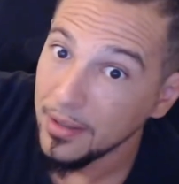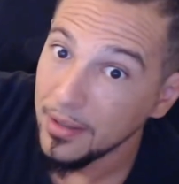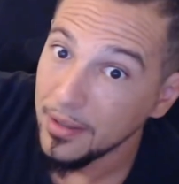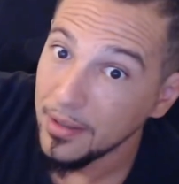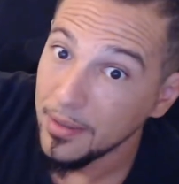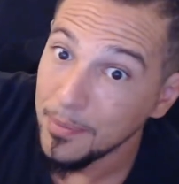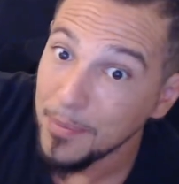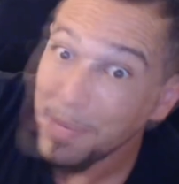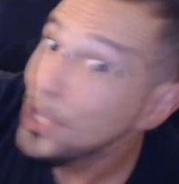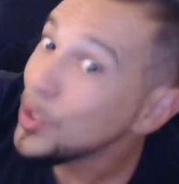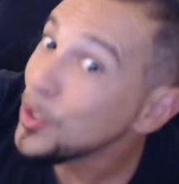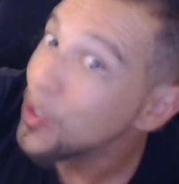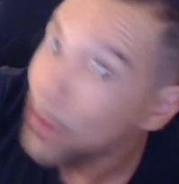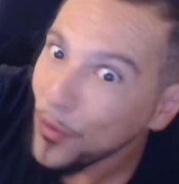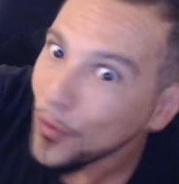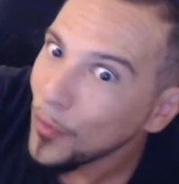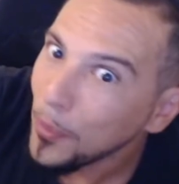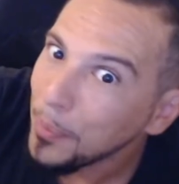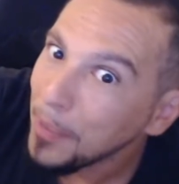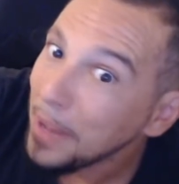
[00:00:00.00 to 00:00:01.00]
mais ils ne
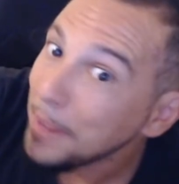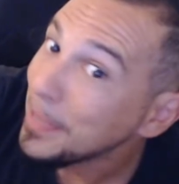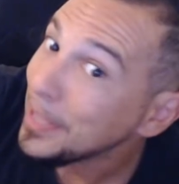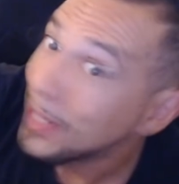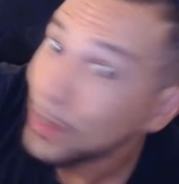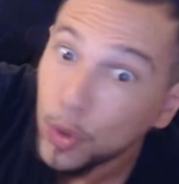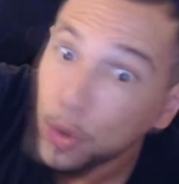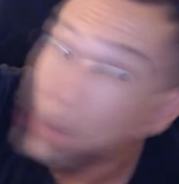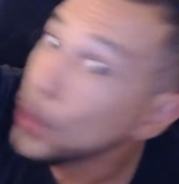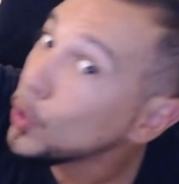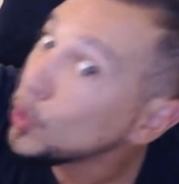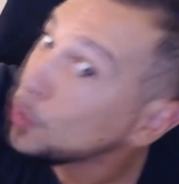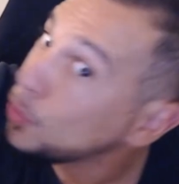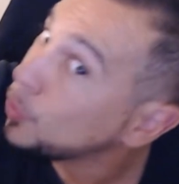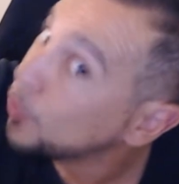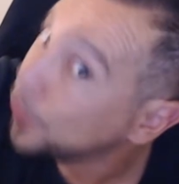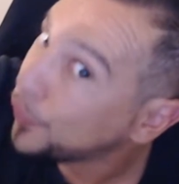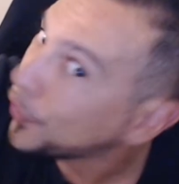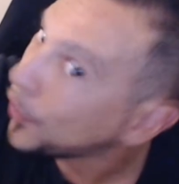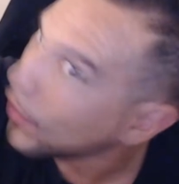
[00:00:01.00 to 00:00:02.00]
vont pas mettre que du
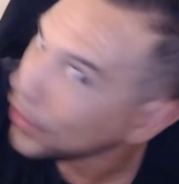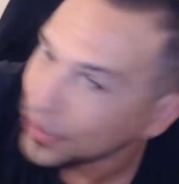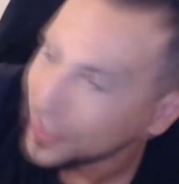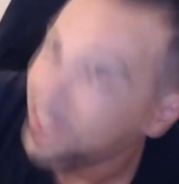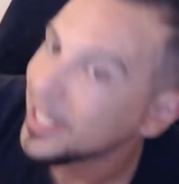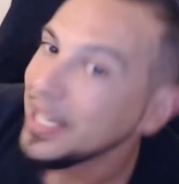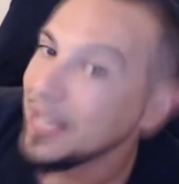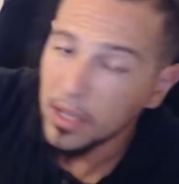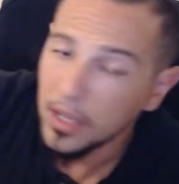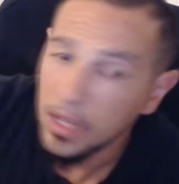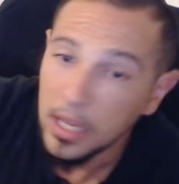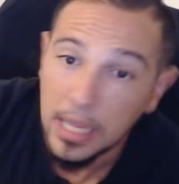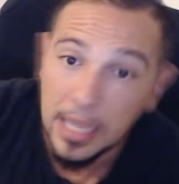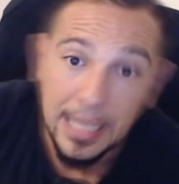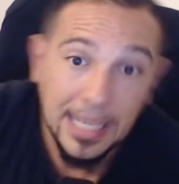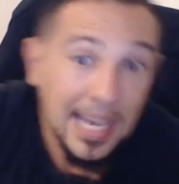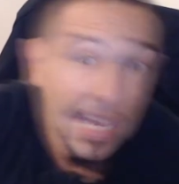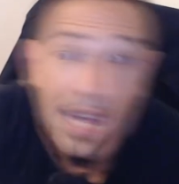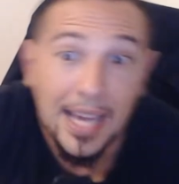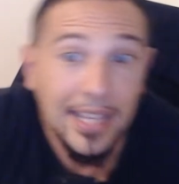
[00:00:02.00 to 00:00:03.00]
français.
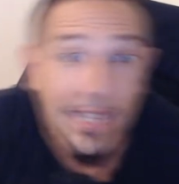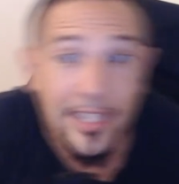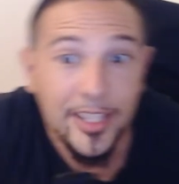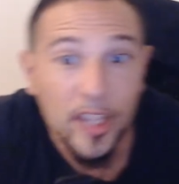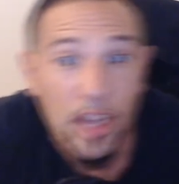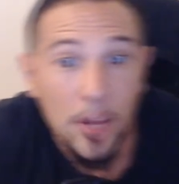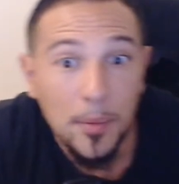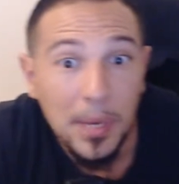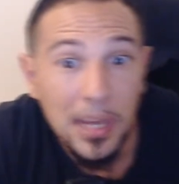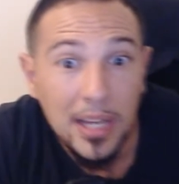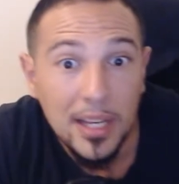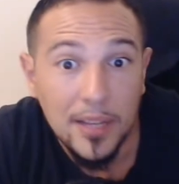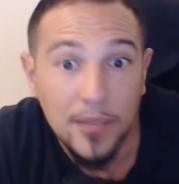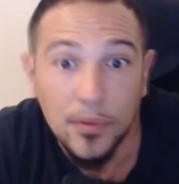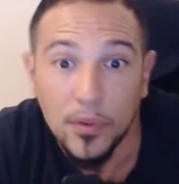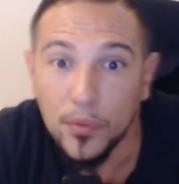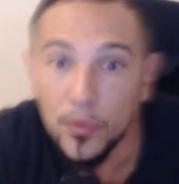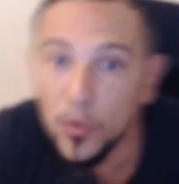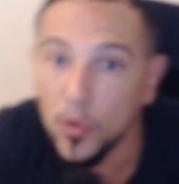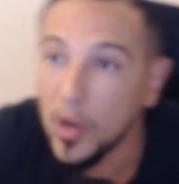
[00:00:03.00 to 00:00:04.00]
Car, et c'est normal, ils
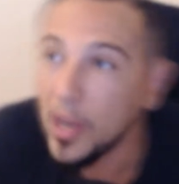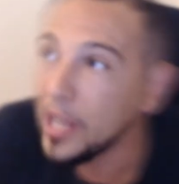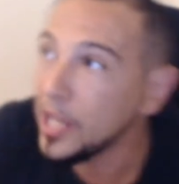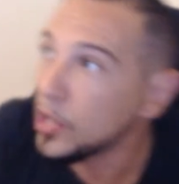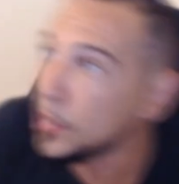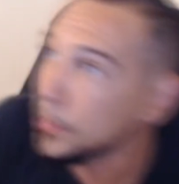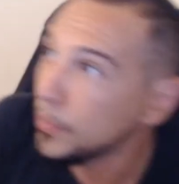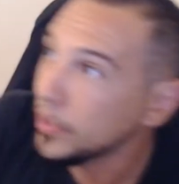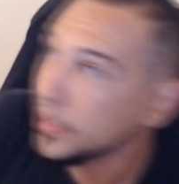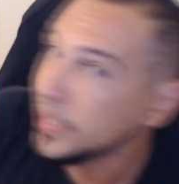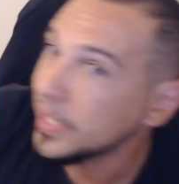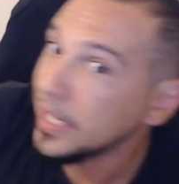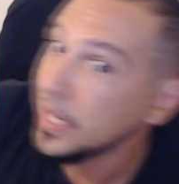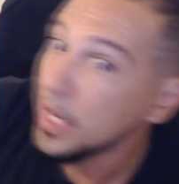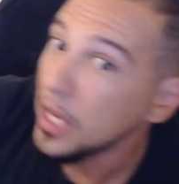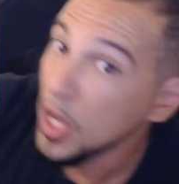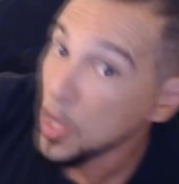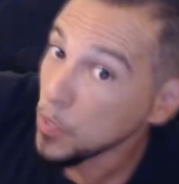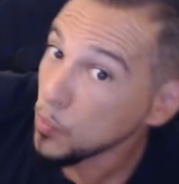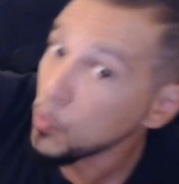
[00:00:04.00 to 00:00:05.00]
vont vouloir récompenser
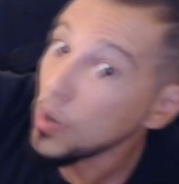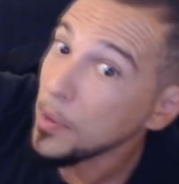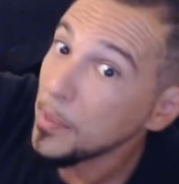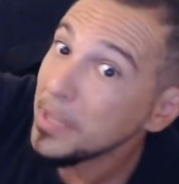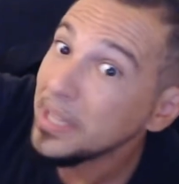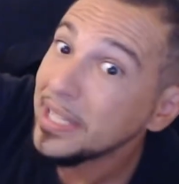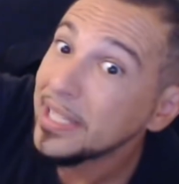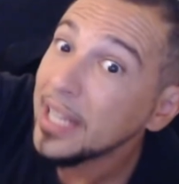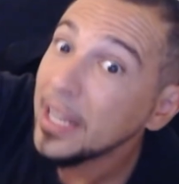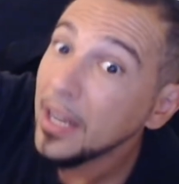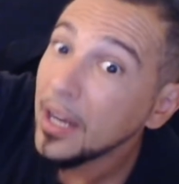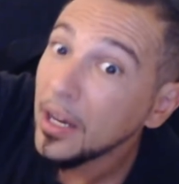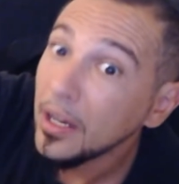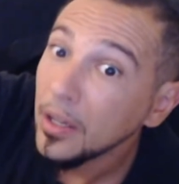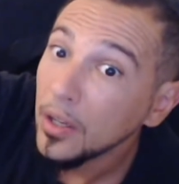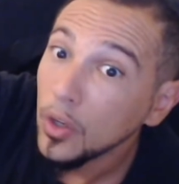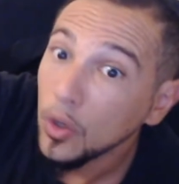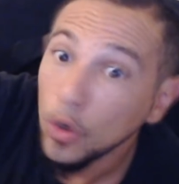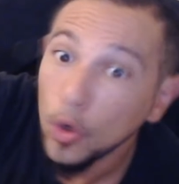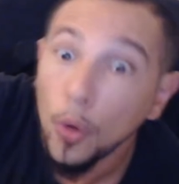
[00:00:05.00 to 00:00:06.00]
Mohamed Salah,
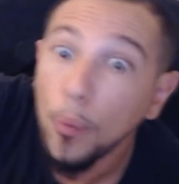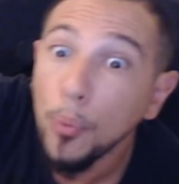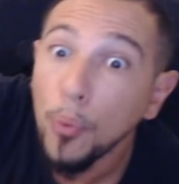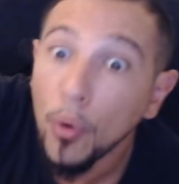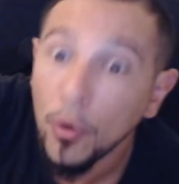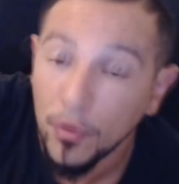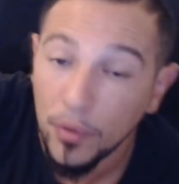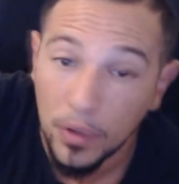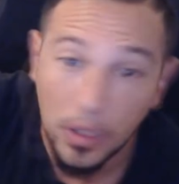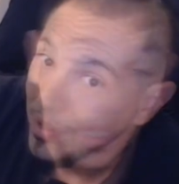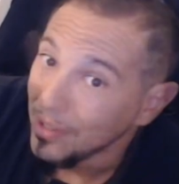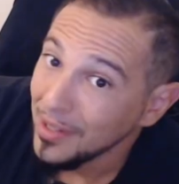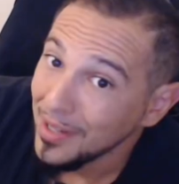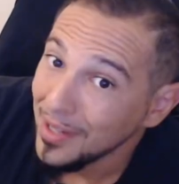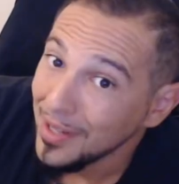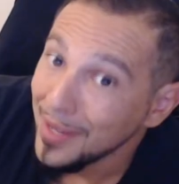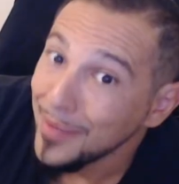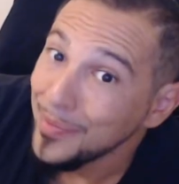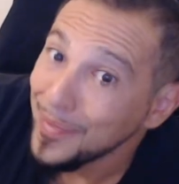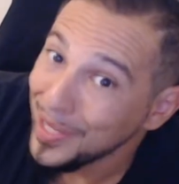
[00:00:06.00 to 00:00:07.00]
le pauvre,
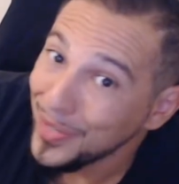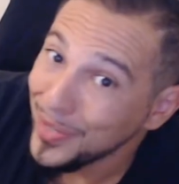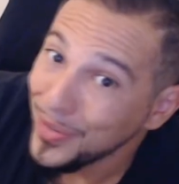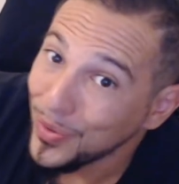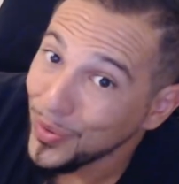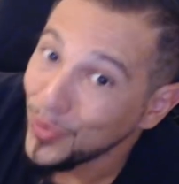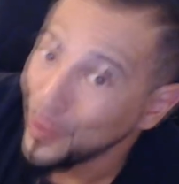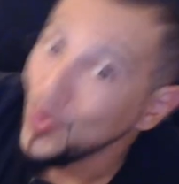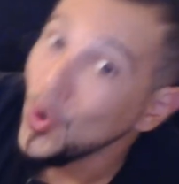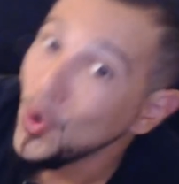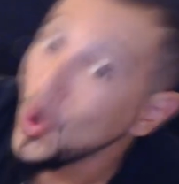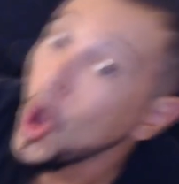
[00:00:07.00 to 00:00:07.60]
mais surtout